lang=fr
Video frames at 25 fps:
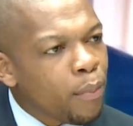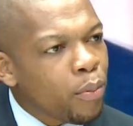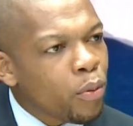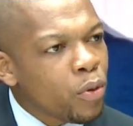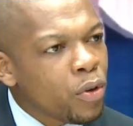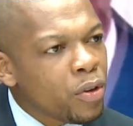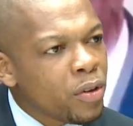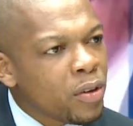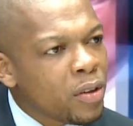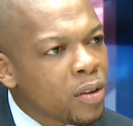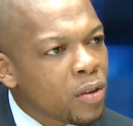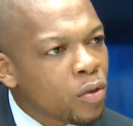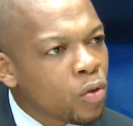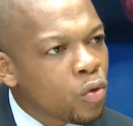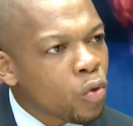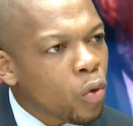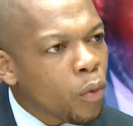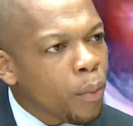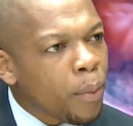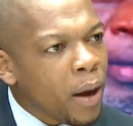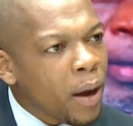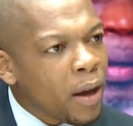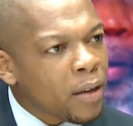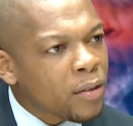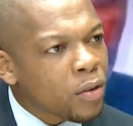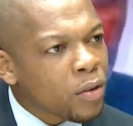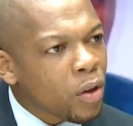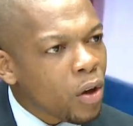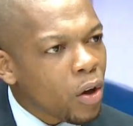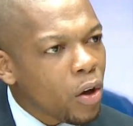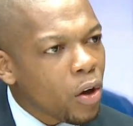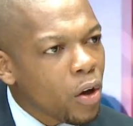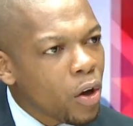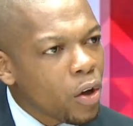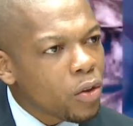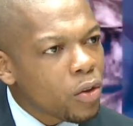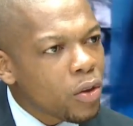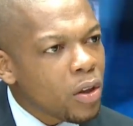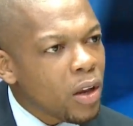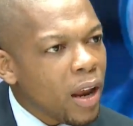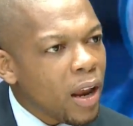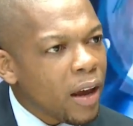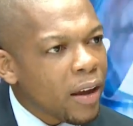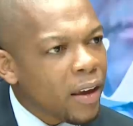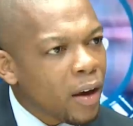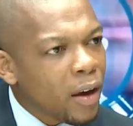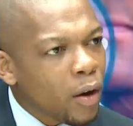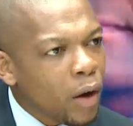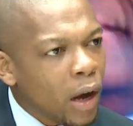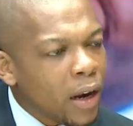politique sur base euh, de la
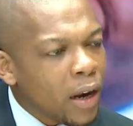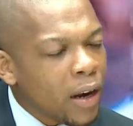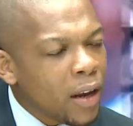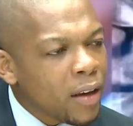guerre à